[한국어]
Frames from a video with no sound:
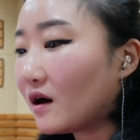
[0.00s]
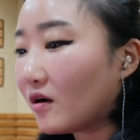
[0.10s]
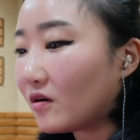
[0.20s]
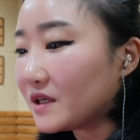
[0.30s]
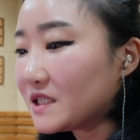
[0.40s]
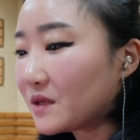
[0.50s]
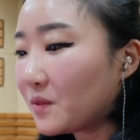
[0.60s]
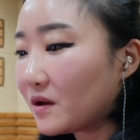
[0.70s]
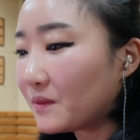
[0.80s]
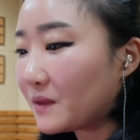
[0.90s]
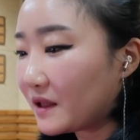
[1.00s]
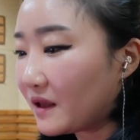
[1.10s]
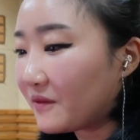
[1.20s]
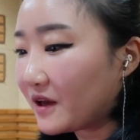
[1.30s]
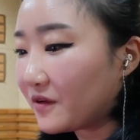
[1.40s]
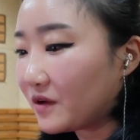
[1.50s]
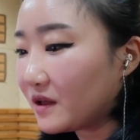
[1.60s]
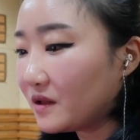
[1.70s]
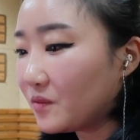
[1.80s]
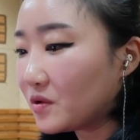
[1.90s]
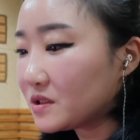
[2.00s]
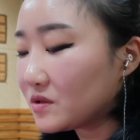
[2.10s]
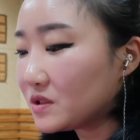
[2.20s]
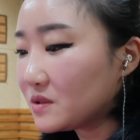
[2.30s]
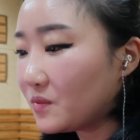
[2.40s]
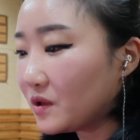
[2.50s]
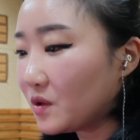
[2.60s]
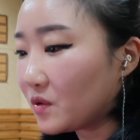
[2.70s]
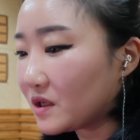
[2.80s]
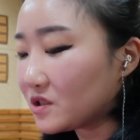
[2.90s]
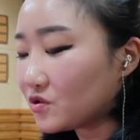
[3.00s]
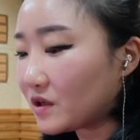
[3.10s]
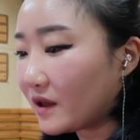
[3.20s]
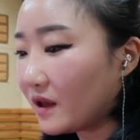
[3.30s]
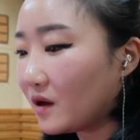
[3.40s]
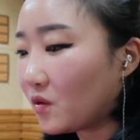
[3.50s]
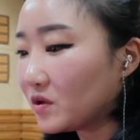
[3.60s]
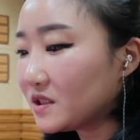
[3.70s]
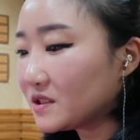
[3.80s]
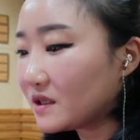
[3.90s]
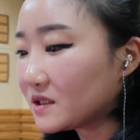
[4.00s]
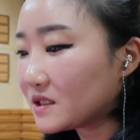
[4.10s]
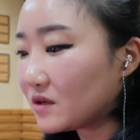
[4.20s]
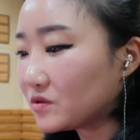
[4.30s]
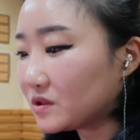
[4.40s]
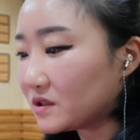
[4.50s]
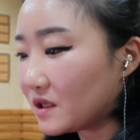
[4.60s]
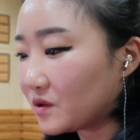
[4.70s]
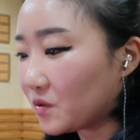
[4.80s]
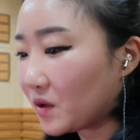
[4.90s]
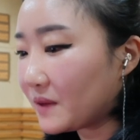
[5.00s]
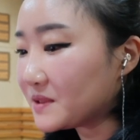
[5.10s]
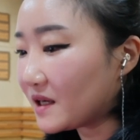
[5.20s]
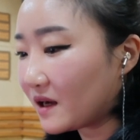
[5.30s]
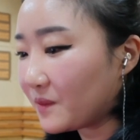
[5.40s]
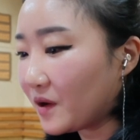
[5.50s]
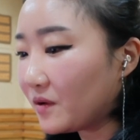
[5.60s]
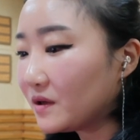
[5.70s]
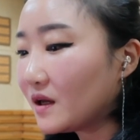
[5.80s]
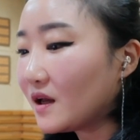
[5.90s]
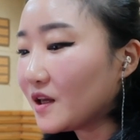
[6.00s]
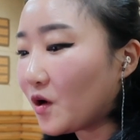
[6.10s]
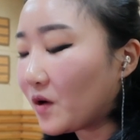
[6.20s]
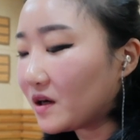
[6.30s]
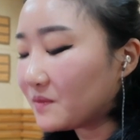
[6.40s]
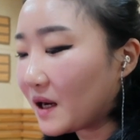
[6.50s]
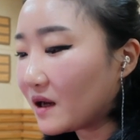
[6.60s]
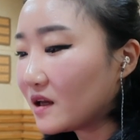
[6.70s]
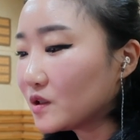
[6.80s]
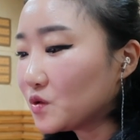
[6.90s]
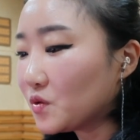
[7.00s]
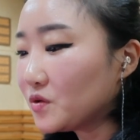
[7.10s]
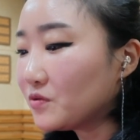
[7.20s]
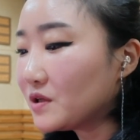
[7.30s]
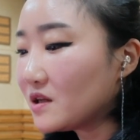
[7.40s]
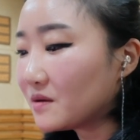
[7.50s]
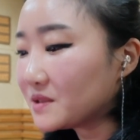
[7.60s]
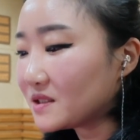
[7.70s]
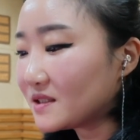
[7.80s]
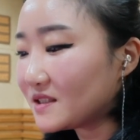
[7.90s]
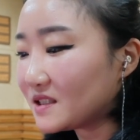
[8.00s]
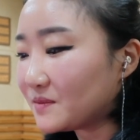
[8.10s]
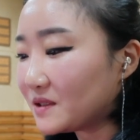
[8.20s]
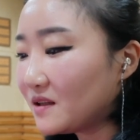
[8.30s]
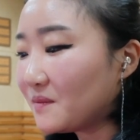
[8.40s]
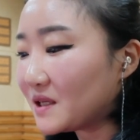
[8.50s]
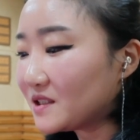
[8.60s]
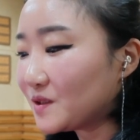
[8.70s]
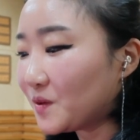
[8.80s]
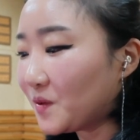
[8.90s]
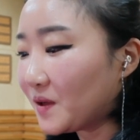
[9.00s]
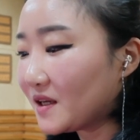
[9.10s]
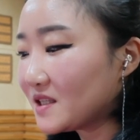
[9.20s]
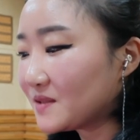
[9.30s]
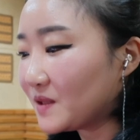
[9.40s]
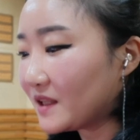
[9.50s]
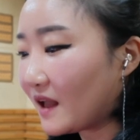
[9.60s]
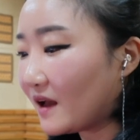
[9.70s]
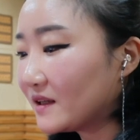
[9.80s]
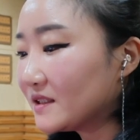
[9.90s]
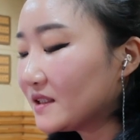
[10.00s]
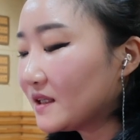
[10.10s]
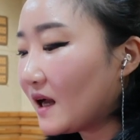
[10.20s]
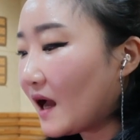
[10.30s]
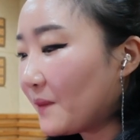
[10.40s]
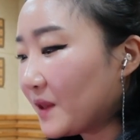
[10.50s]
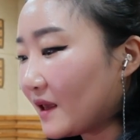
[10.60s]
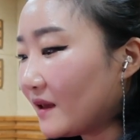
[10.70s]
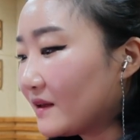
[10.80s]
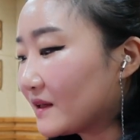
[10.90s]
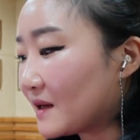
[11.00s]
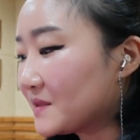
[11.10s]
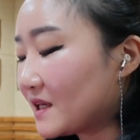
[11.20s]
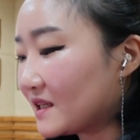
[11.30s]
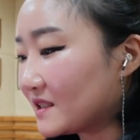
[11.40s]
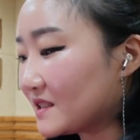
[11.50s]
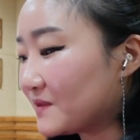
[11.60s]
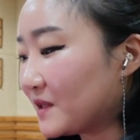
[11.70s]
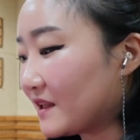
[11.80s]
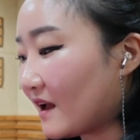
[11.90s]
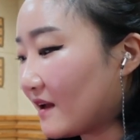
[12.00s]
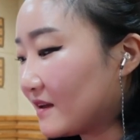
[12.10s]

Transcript: 어, 이작 펄만의 바이올린 보스턴 심포니 오케스트라의 오리지널 사운드 트랙으로 감상하며 영화음악 존 윌리엄스 특집을 마치도록 하겠습니다. 함께 감상하시겠습니다.